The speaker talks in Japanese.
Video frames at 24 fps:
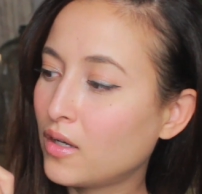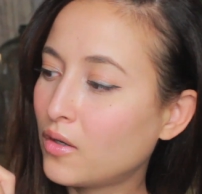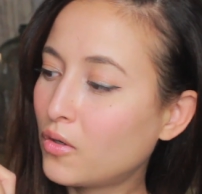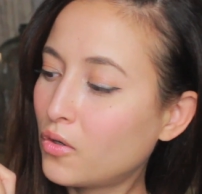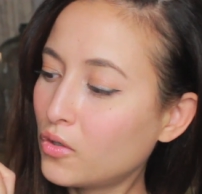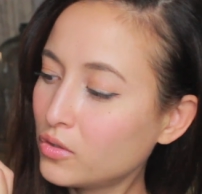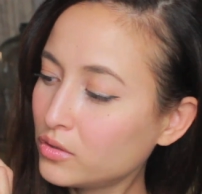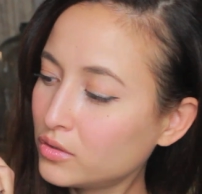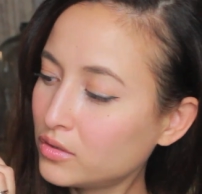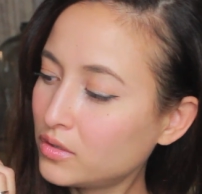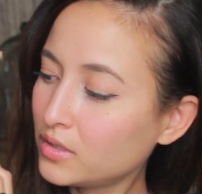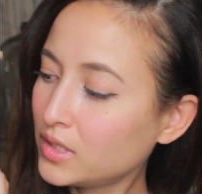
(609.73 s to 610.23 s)

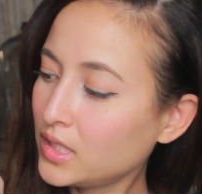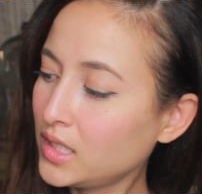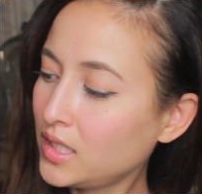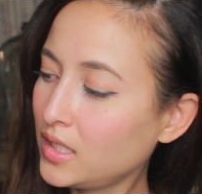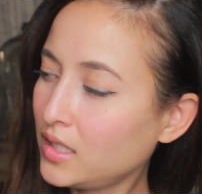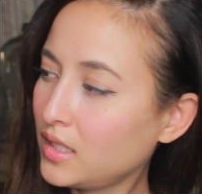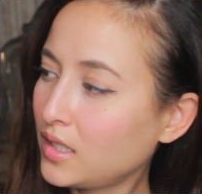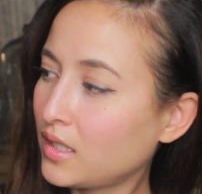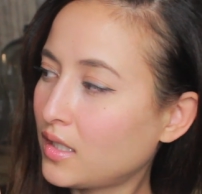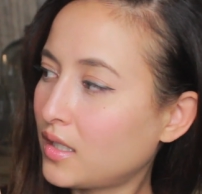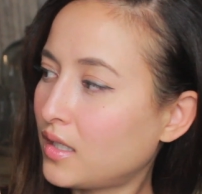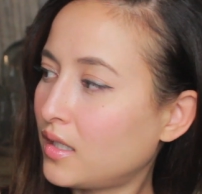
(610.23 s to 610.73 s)
本当
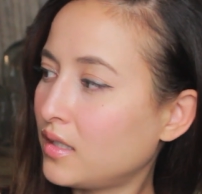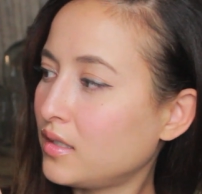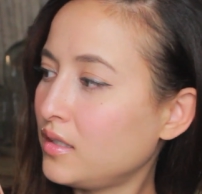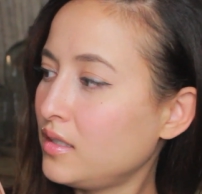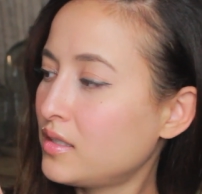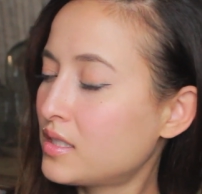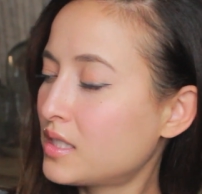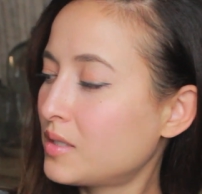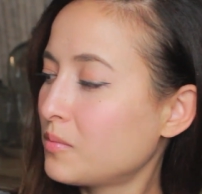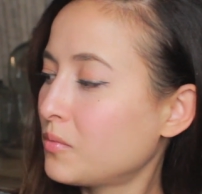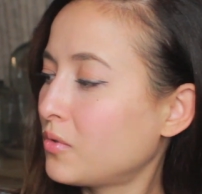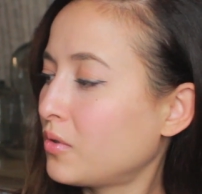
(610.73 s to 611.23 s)
に
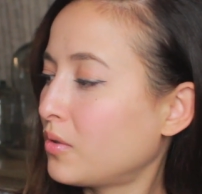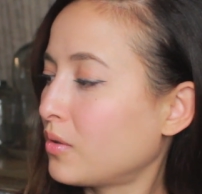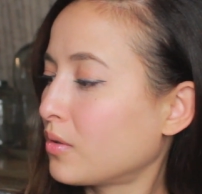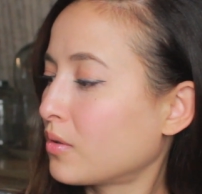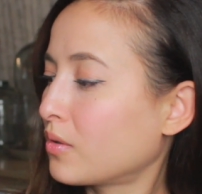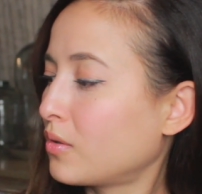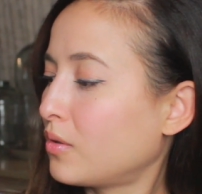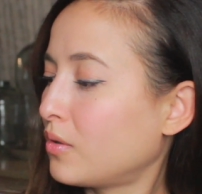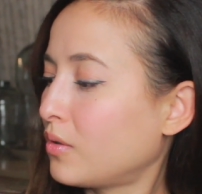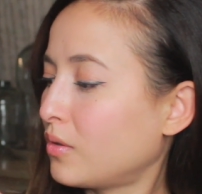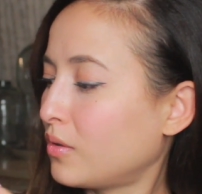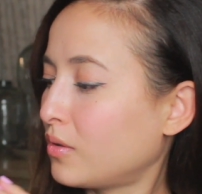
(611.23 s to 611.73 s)
いつも
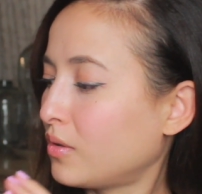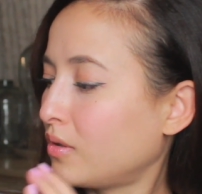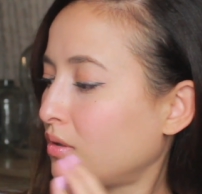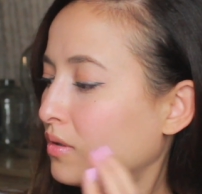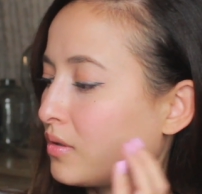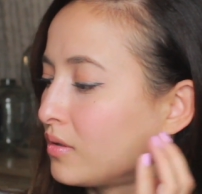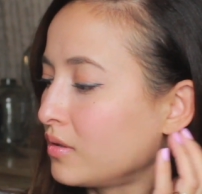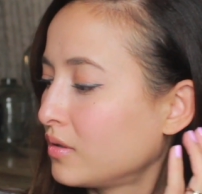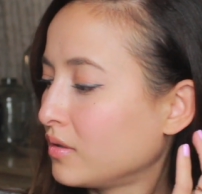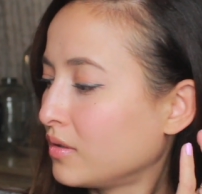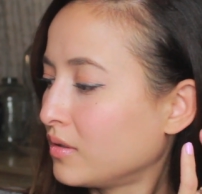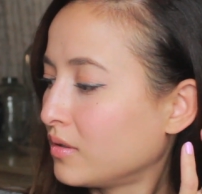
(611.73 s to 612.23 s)

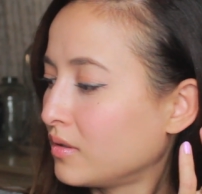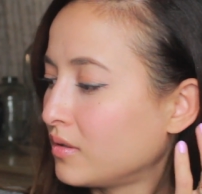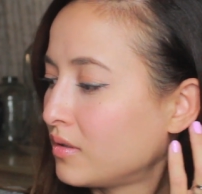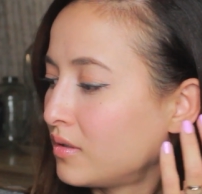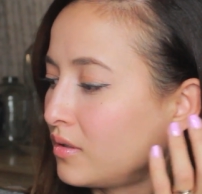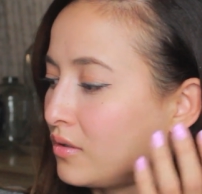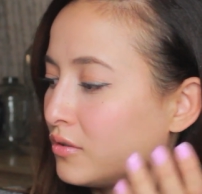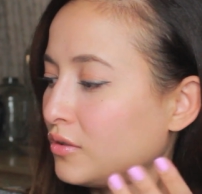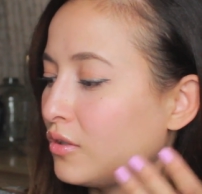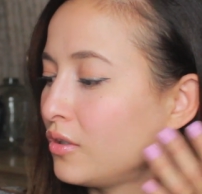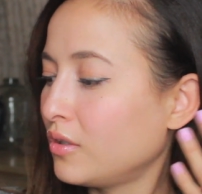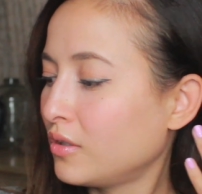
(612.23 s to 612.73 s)
こう
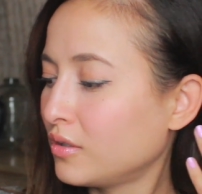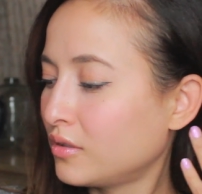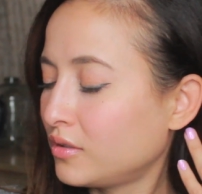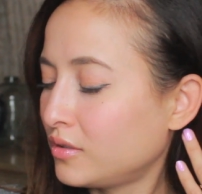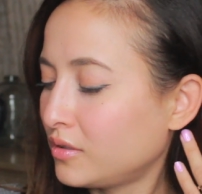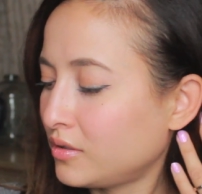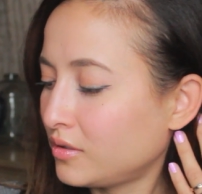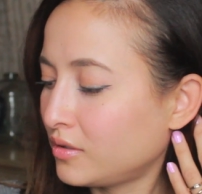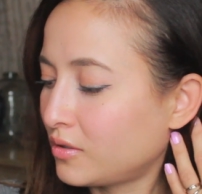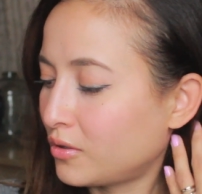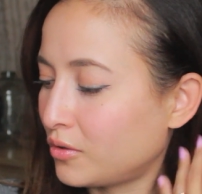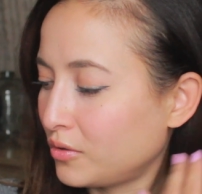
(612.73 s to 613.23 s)
驚
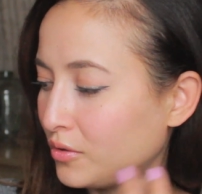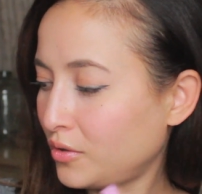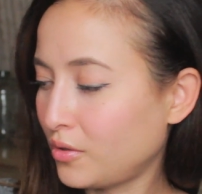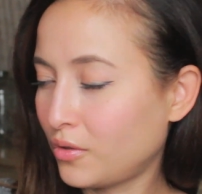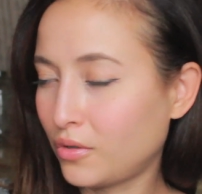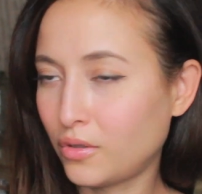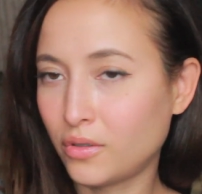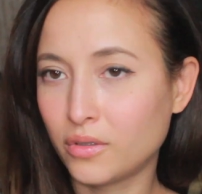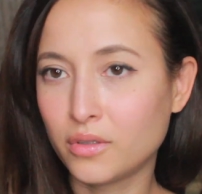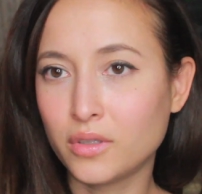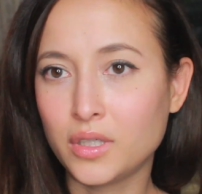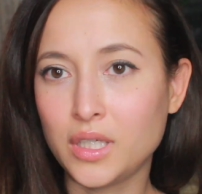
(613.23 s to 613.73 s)
くほ
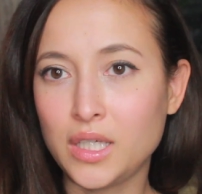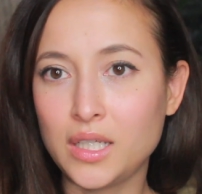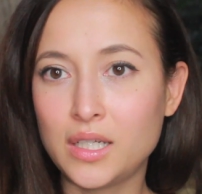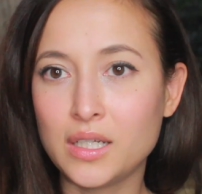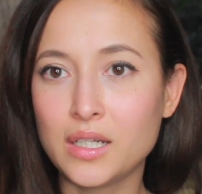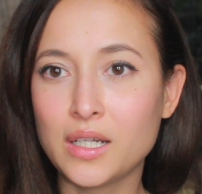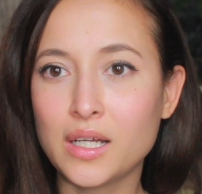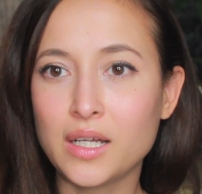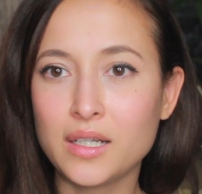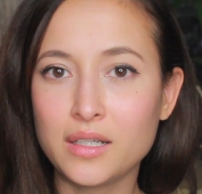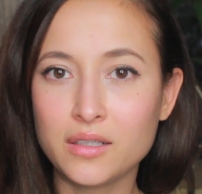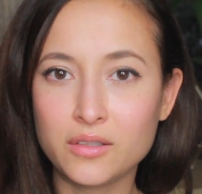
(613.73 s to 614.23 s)
ど入れ
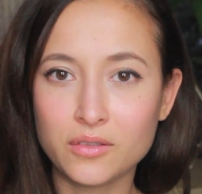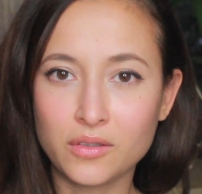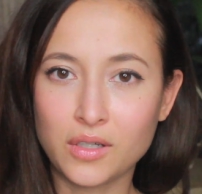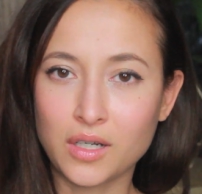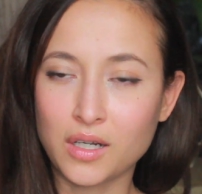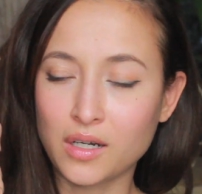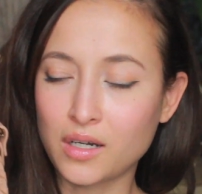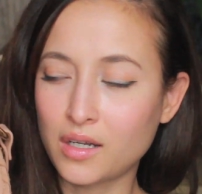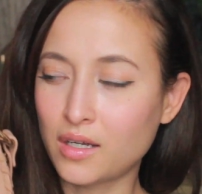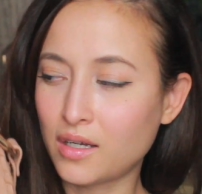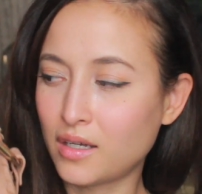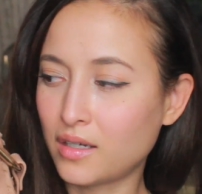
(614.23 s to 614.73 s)
られる
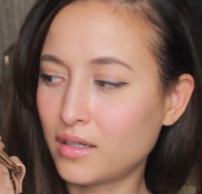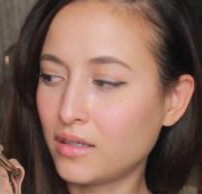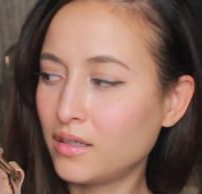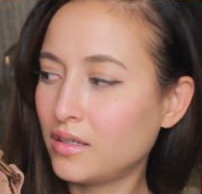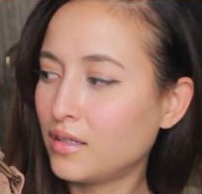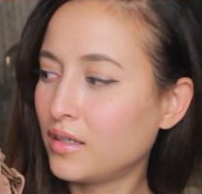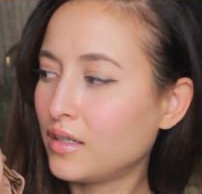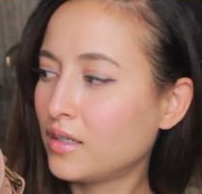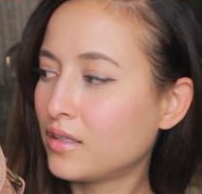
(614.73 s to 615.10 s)
から